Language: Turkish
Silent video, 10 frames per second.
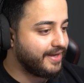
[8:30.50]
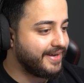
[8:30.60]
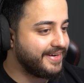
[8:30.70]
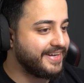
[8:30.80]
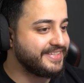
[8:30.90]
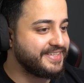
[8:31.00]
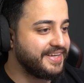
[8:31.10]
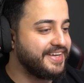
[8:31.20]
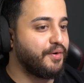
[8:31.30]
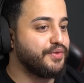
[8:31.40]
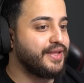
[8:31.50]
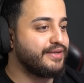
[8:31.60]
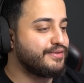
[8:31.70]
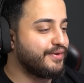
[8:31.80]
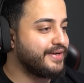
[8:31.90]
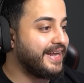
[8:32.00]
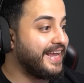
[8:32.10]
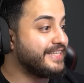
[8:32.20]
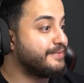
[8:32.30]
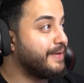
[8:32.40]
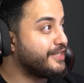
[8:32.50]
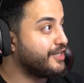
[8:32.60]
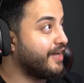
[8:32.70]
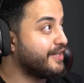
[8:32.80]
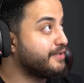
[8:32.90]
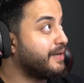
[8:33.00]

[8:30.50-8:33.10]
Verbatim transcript: her neyse. Ondan sonra S5 aldım.